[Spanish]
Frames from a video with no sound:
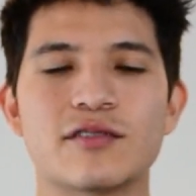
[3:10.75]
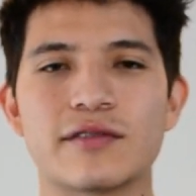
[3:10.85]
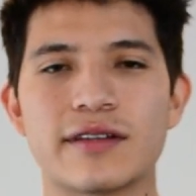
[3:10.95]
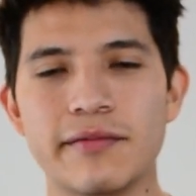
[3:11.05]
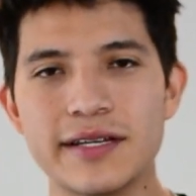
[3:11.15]
de
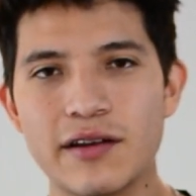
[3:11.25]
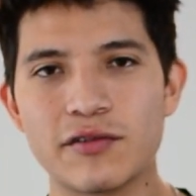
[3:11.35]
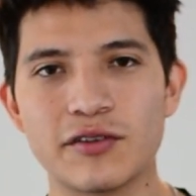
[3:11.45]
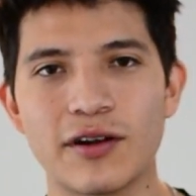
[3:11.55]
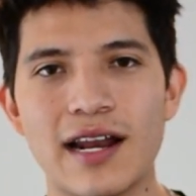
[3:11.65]
suscribirse a
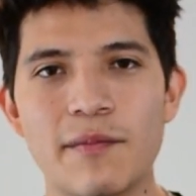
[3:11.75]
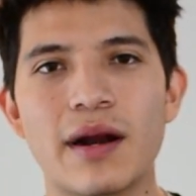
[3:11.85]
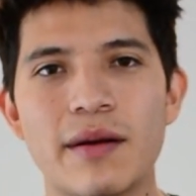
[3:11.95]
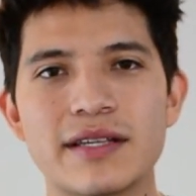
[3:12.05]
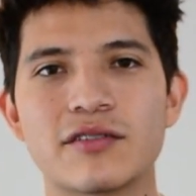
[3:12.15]
nuestro canal
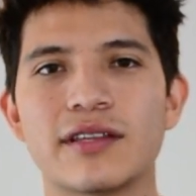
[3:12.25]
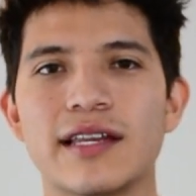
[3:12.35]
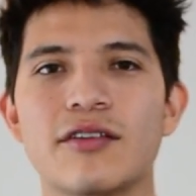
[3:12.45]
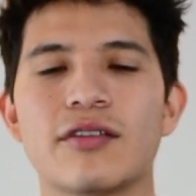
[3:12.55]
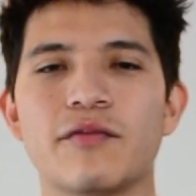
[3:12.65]
para más
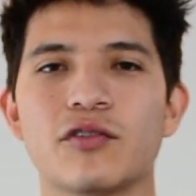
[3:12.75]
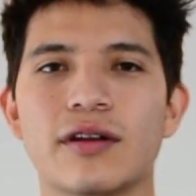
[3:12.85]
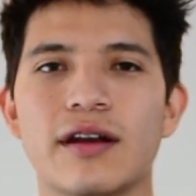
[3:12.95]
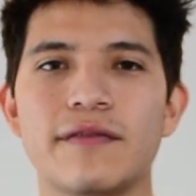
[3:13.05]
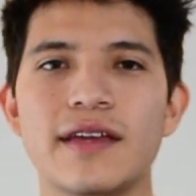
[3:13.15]
contenido de
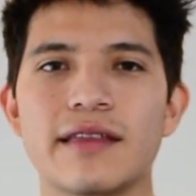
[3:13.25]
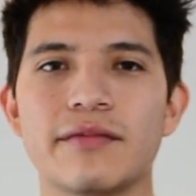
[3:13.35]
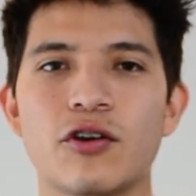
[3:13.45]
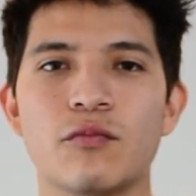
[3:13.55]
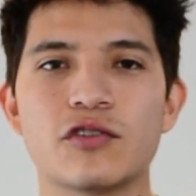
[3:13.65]
fotografía, de
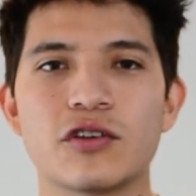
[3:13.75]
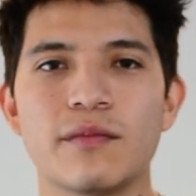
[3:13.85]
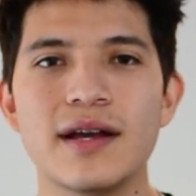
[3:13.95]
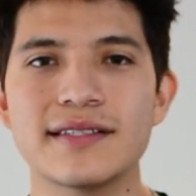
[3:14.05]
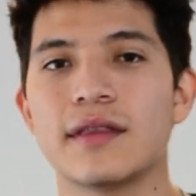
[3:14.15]
video mucho
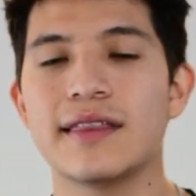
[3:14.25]
más.